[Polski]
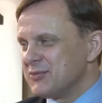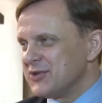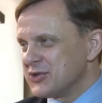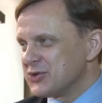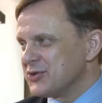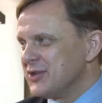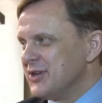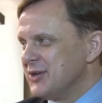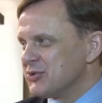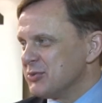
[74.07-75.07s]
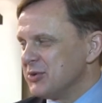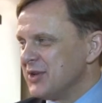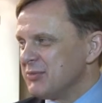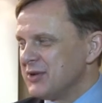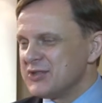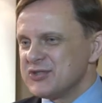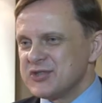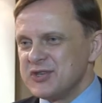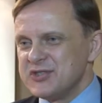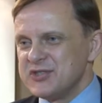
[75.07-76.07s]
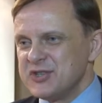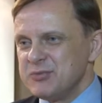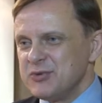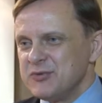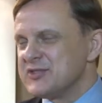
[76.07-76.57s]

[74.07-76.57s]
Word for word: też, przypominam, pan Andrzej Szeleziński był